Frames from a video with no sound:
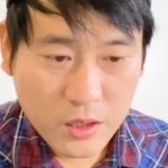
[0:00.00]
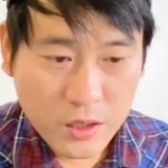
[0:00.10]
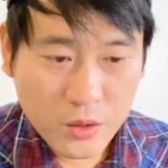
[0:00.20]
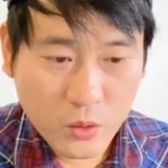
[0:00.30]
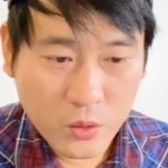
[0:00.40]

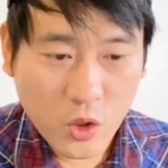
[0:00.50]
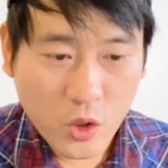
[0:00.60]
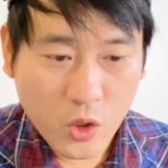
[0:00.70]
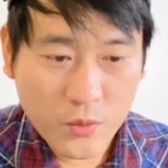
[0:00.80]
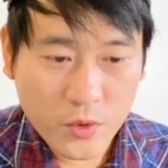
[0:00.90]
no라고
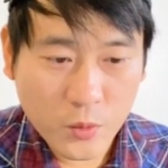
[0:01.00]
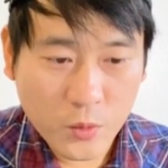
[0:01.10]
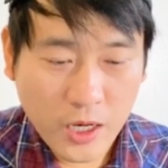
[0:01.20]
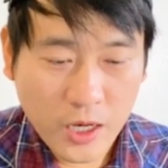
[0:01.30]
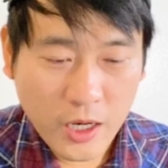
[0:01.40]
하면 뭐
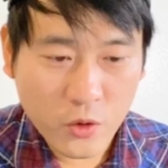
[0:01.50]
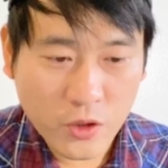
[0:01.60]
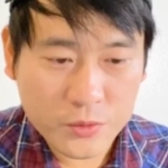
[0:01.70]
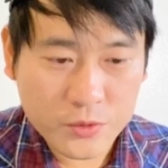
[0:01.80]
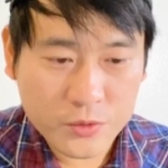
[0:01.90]
할 내용이
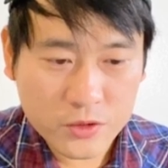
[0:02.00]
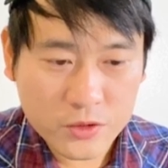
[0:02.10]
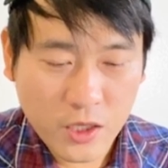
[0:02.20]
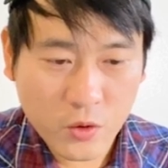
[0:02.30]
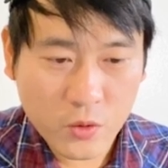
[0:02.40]
없죠. 쓸
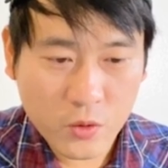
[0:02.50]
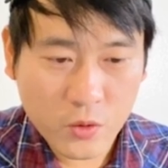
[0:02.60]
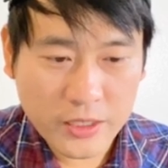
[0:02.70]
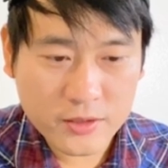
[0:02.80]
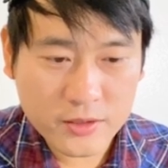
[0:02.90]
내용이 없고
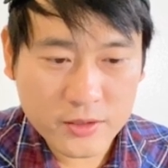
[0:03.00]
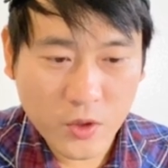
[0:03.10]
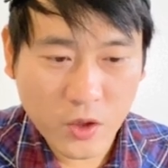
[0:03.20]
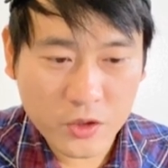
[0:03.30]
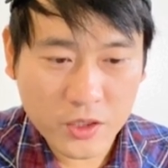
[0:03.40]
yes라고 하면
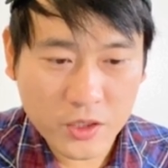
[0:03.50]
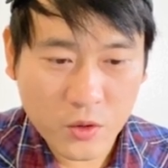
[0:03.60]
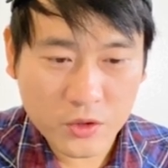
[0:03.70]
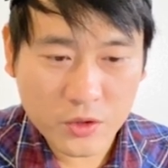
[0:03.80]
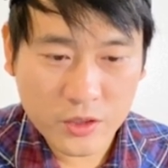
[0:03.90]
어디
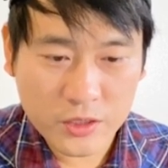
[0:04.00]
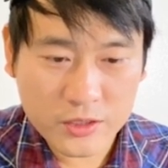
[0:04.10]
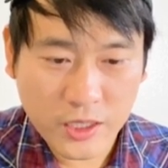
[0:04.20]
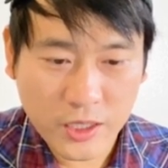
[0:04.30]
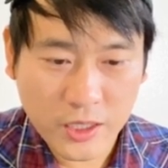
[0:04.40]
카운티를
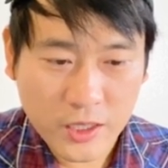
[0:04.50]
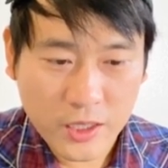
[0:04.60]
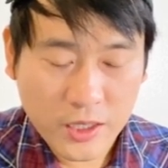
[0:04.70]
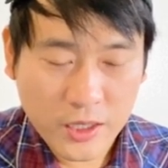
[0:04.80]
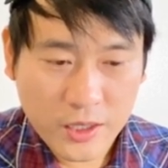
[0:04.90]
이제
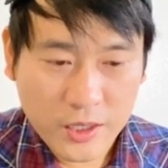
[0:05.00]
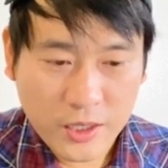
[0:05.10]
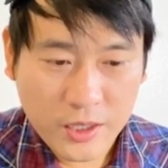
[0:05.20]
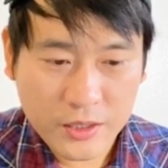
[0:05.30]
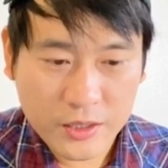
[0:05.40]

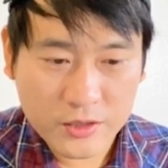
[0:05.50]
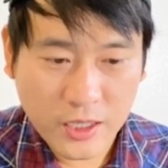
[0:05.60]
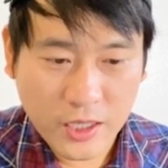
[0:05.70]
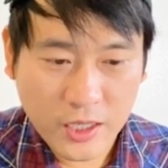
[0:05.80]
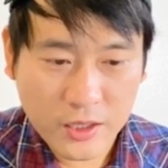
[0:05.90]

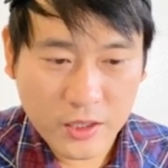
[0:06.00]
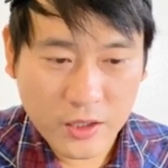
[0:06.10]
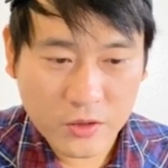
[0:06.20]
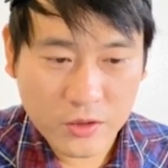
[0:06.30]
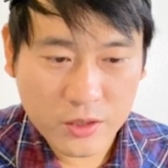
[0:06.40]
갔느냐라는
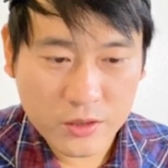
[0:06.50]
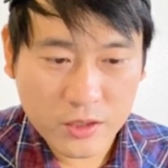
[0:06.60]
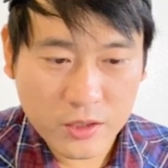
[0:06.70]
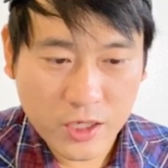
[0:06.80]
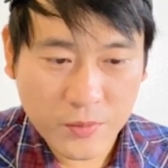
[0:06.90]
걸
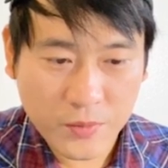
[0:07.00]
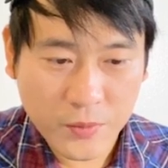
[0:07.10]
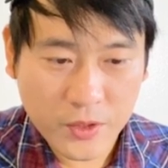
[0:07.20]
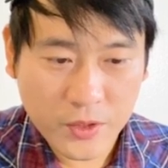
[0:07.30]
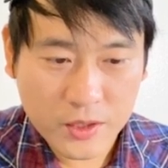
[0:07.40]
클릭하면
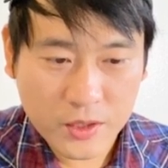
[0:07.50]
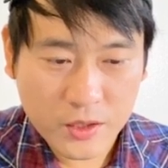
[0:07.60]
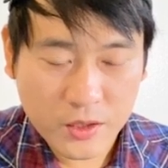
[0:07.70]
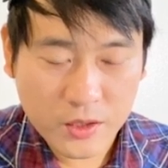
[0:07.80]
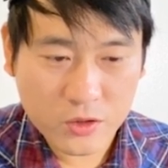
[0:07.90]
됩니다.
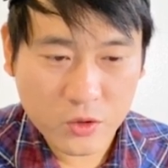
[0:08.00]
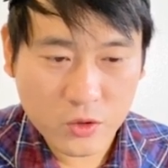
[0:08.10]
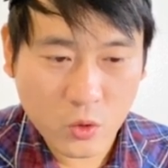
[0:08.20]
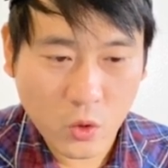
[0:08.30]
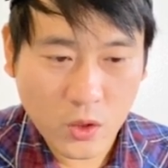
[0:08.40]
저는
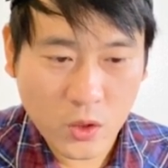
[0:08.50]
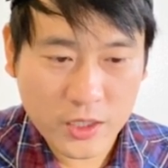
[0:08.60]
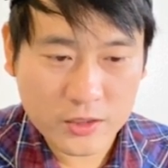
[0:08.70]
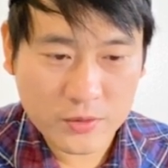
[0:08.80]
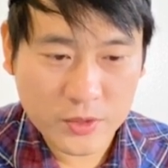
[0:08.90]
no
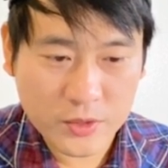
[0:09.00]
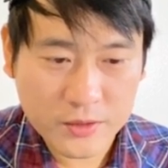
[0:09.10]
하겠습니다.